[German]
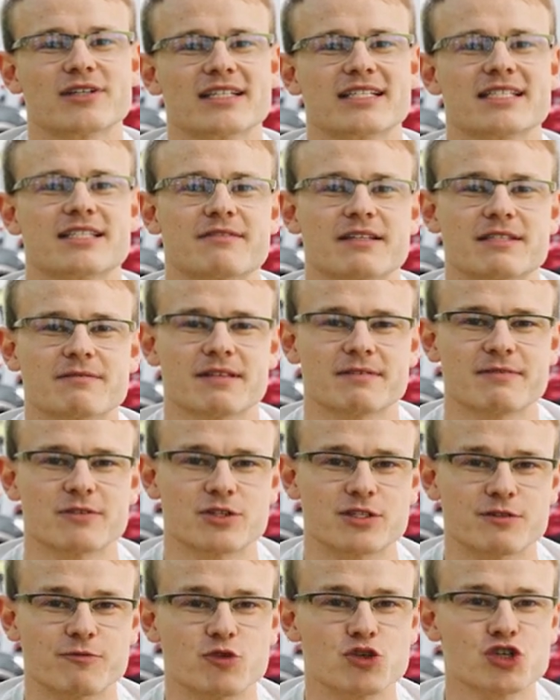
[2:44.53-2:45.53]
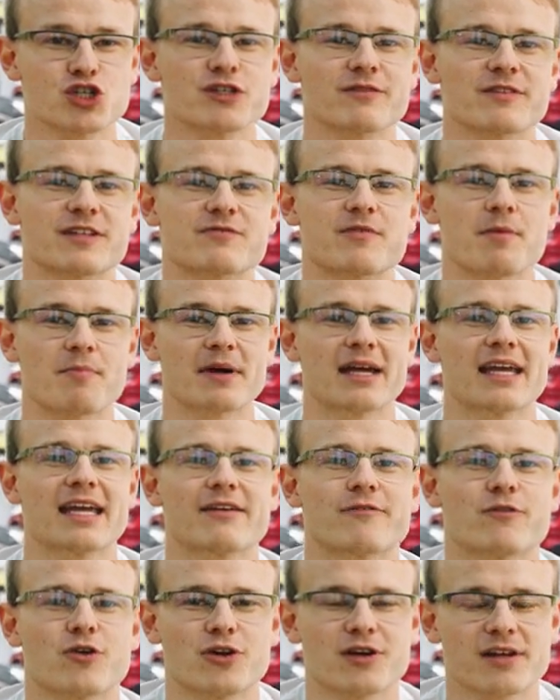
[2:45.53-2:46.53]
das ist was, was wir uns wünschen, was wir
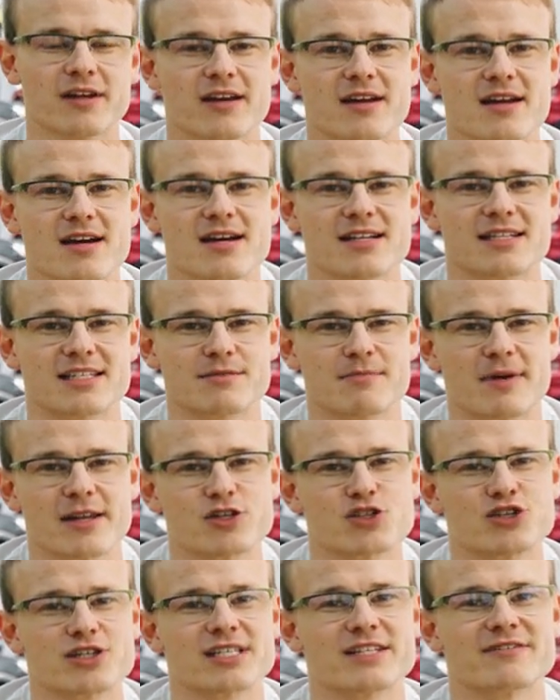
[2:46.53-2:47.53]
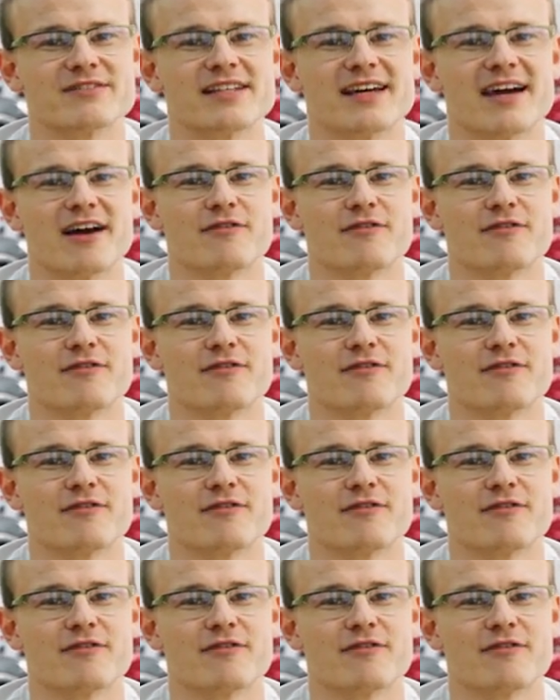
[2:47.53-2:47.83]
prägen wollen, dass Menschen das wieder